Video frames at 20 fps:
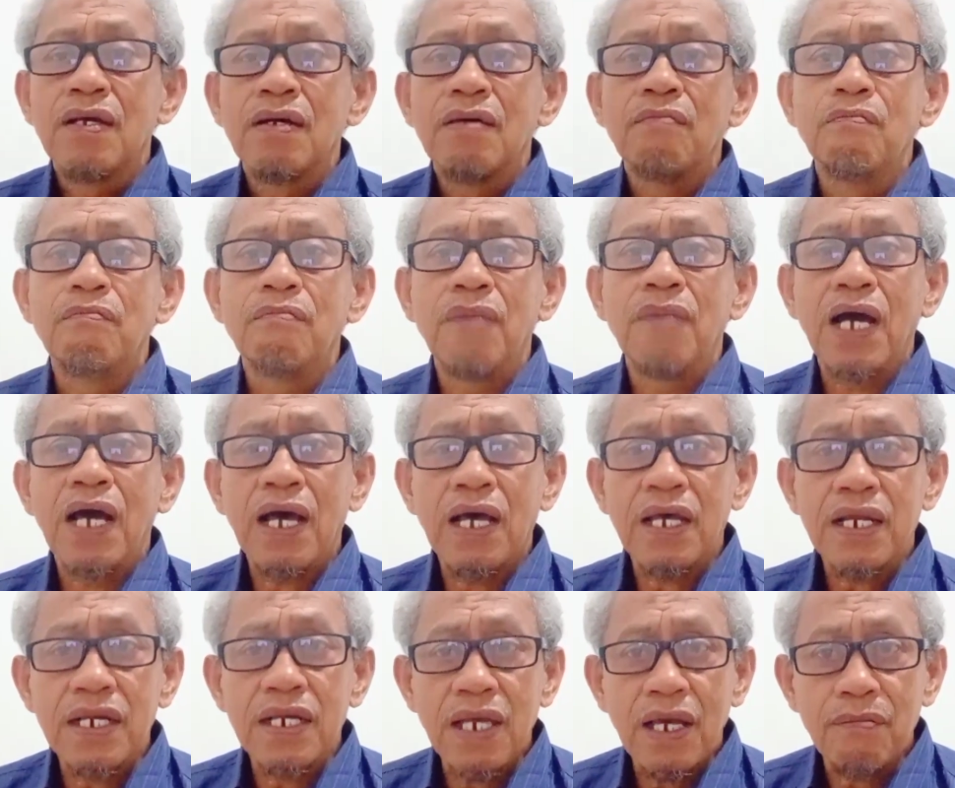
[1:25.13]

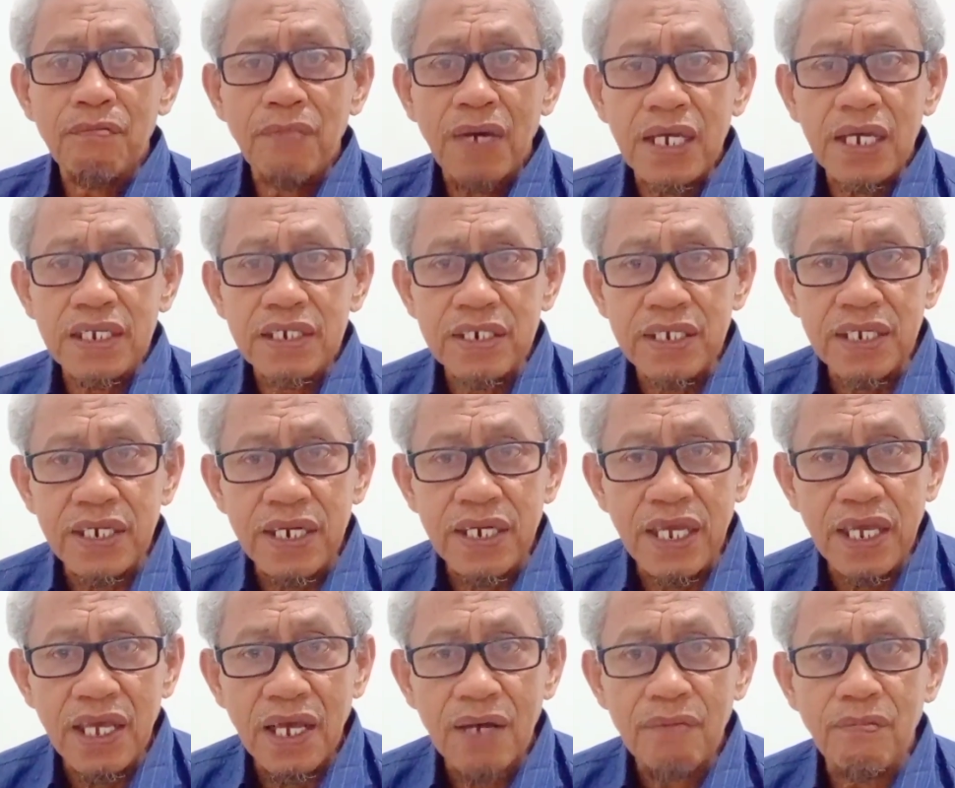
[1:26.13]
mana main
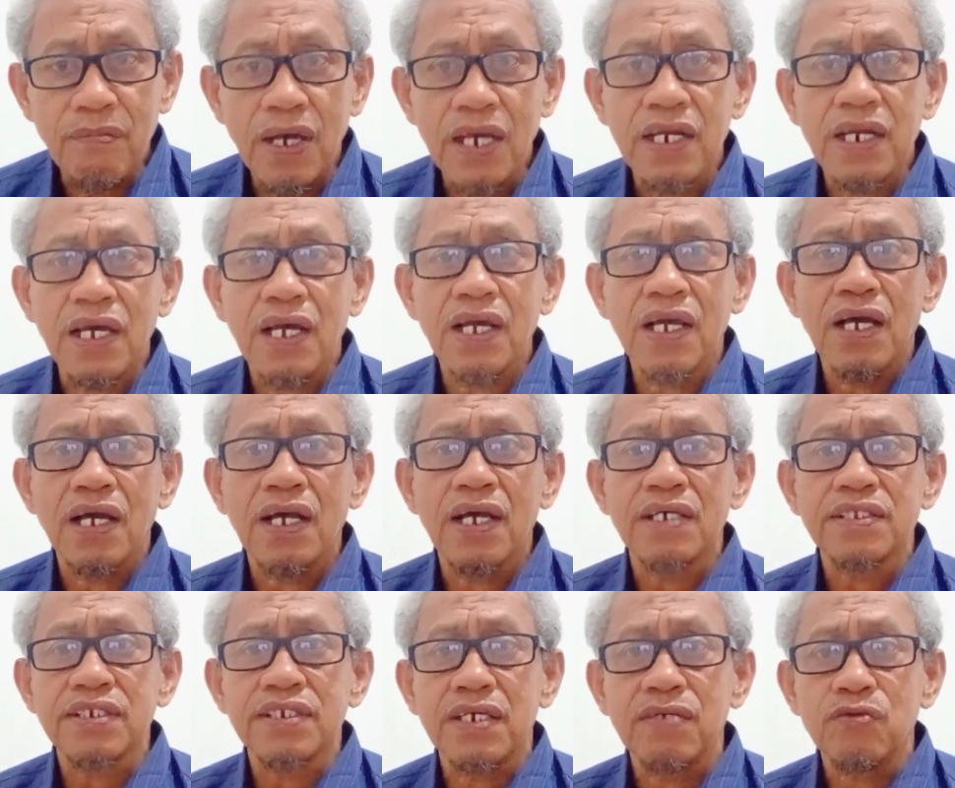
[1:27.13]
idea, mana
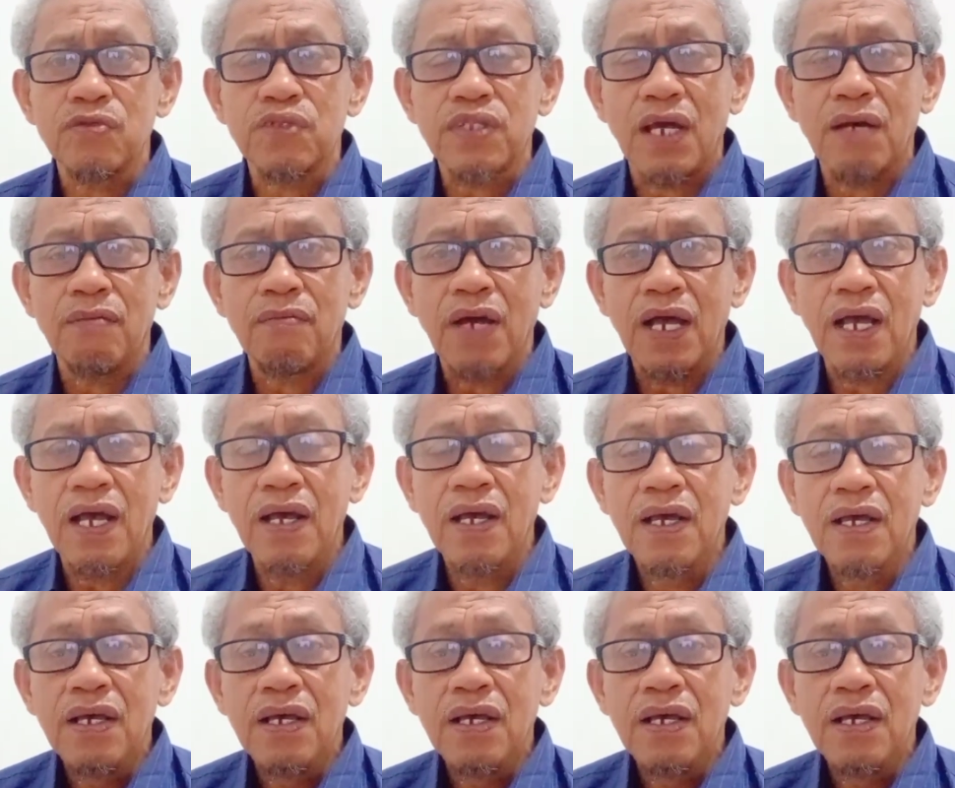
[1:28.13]
gagasan utama,